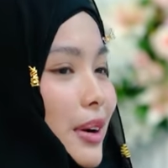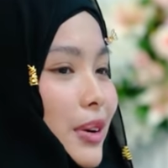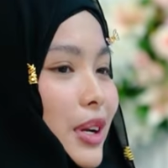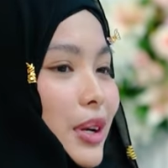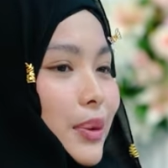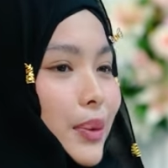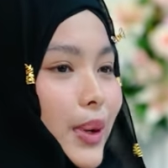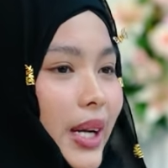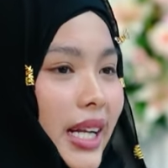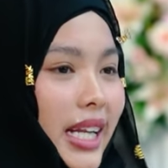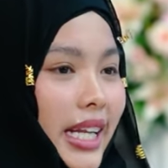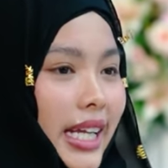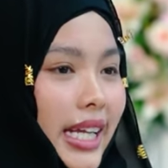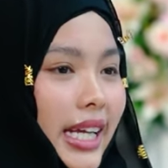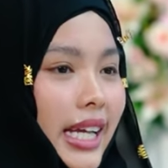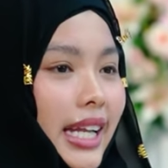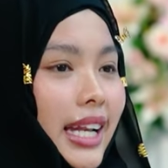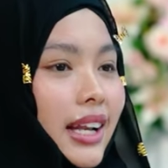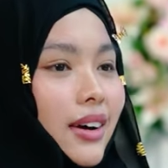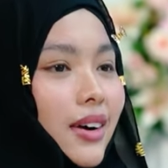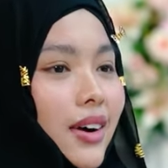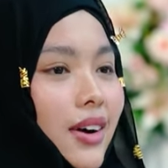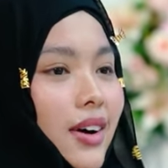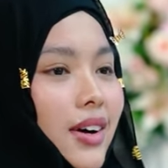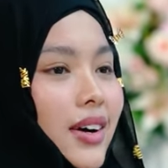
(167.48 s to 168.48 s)
เราในวันนี้
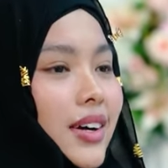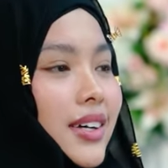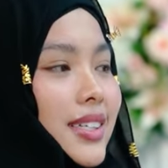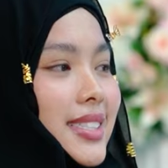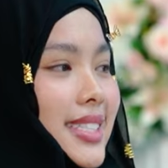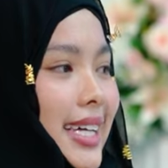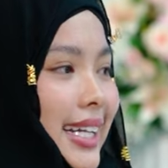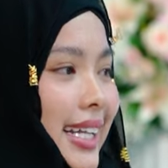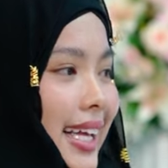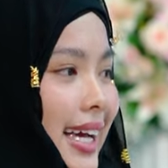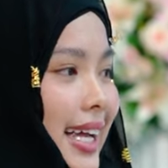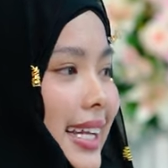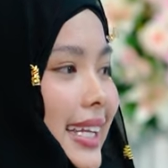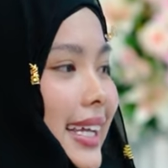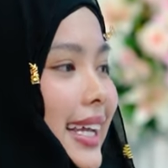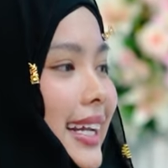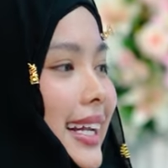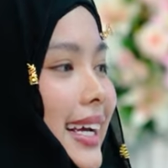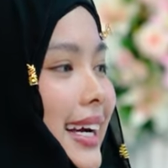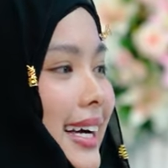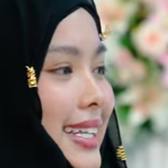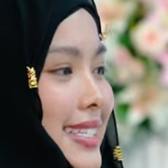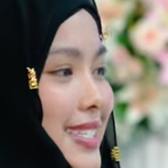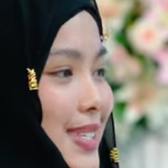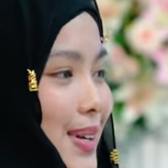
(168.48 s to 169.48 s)
แล้วก็จัดการเรียน
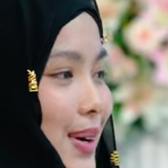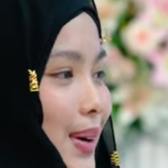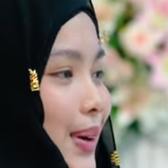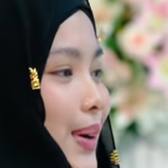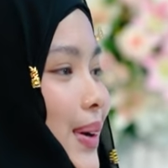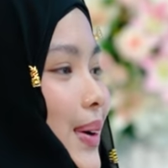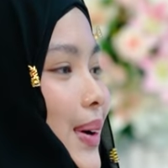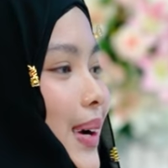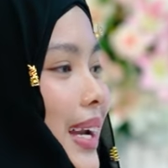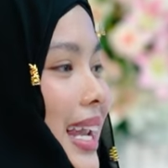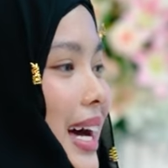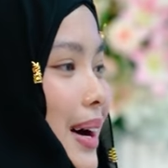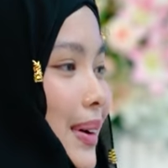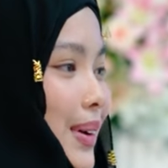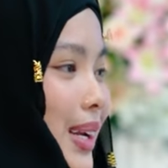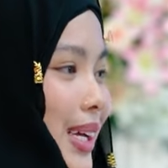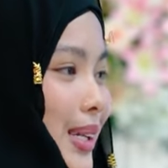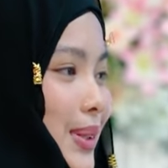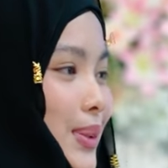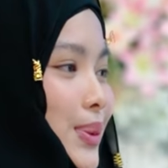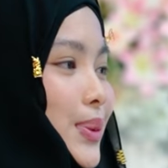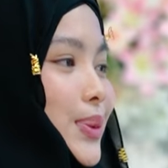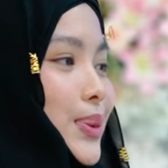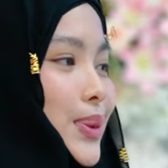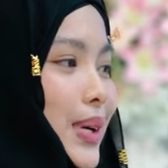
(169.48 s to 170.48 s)
การสอนของเราใน
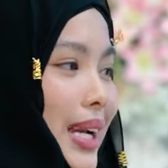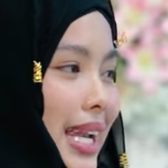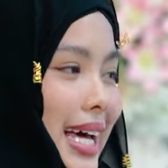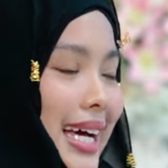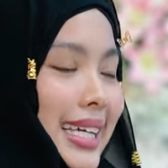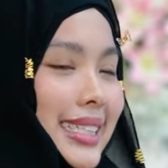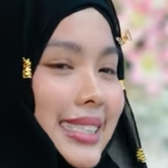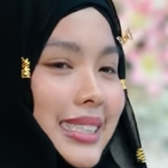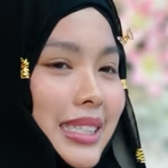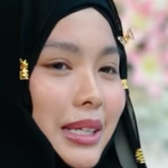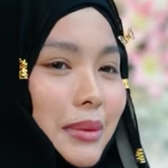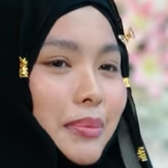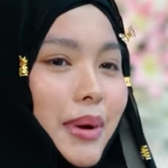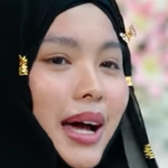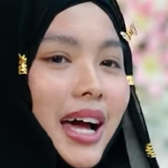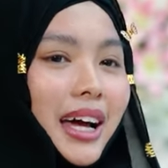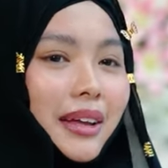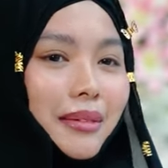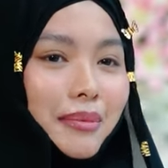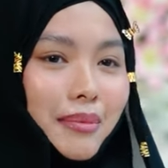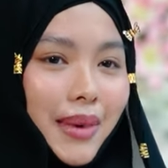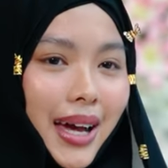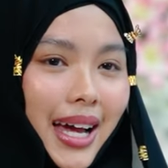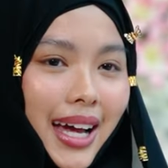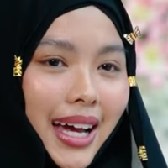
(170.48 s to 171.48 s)
ทุกๆคลาสที่ผ่า
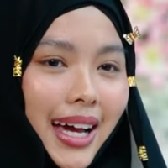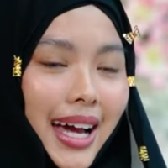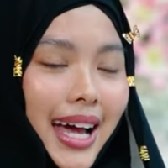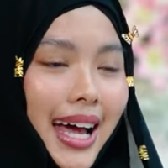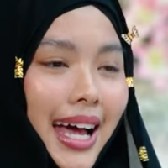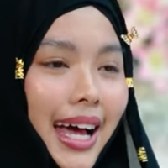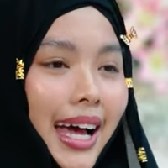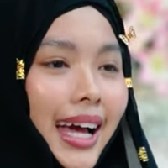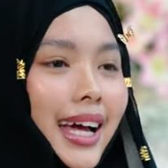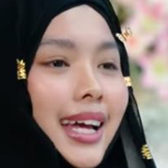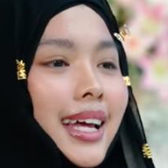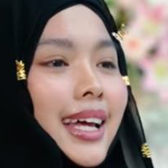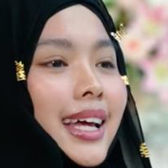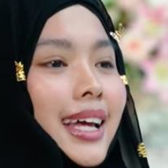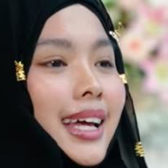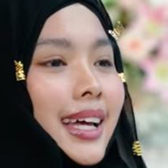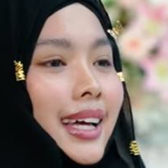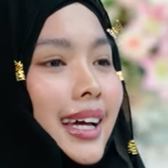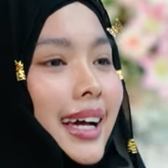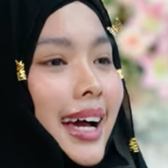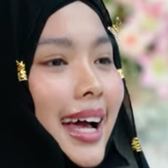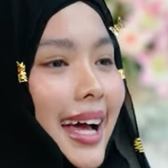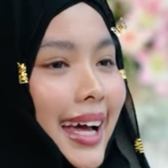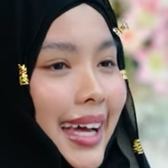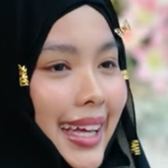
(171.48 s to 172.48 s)
นมาค่ะ
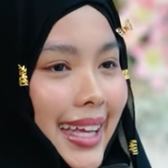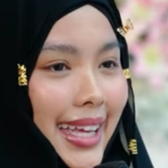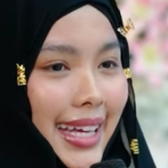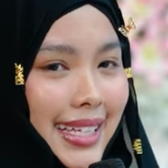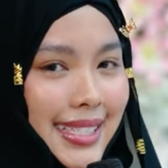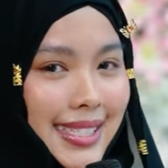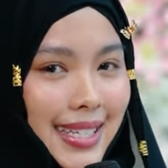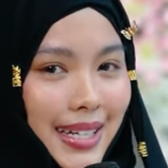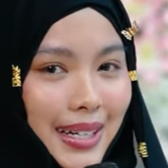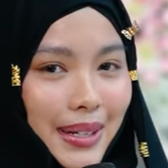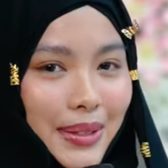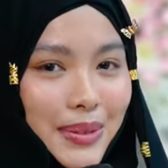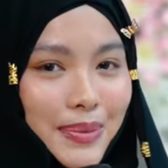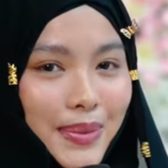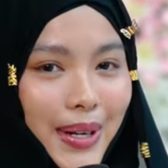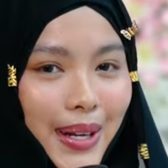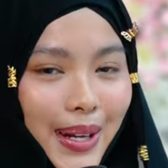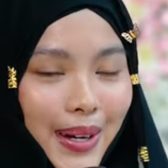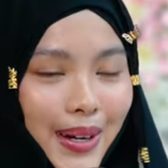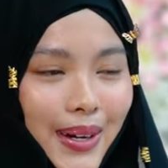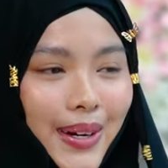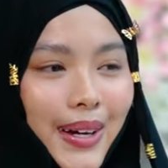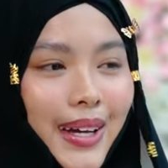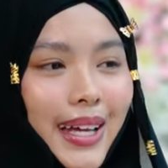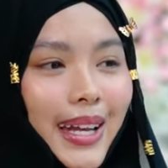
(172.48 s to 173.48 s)
ค่ะยาซากุม
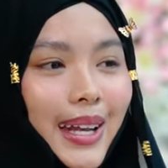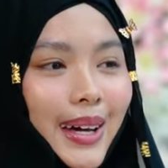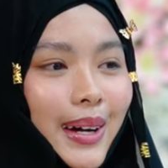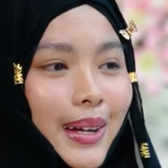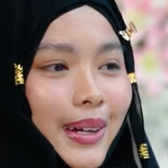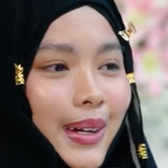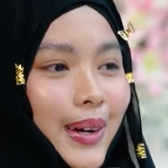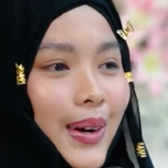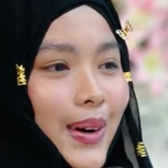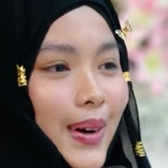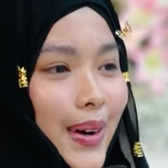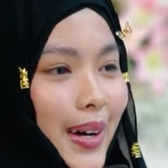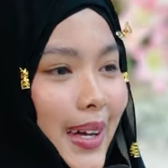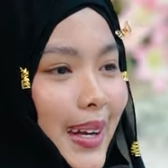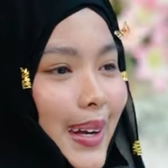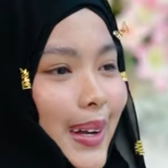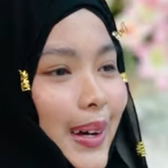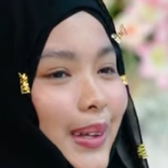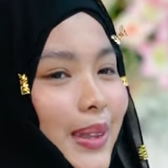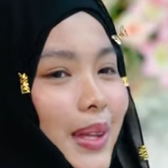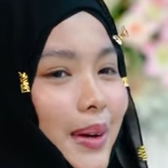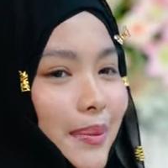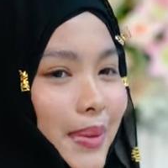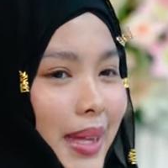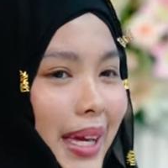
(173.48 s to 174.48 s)
ล้อคอยลอนขออัลลอ
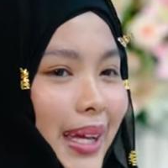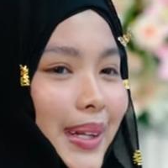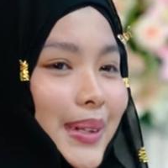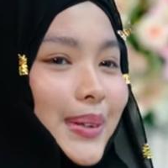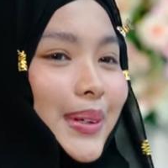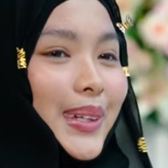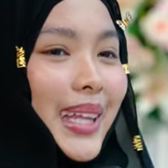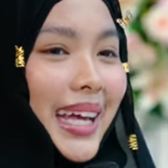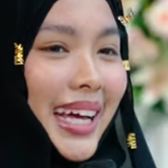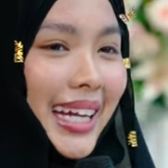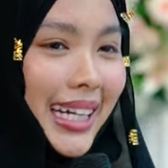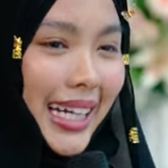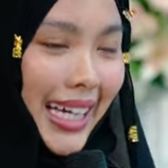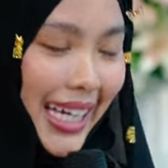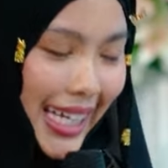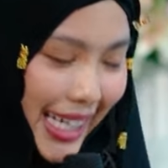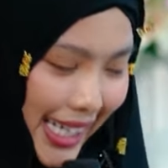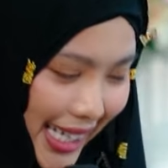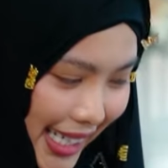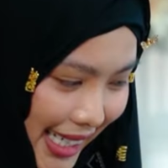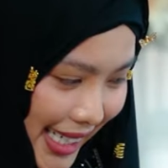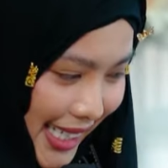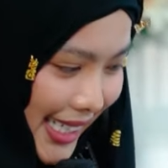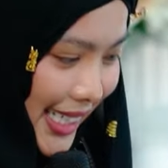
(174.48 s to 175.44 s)
ฮ์ตอบแทนทุกท่านค่ะ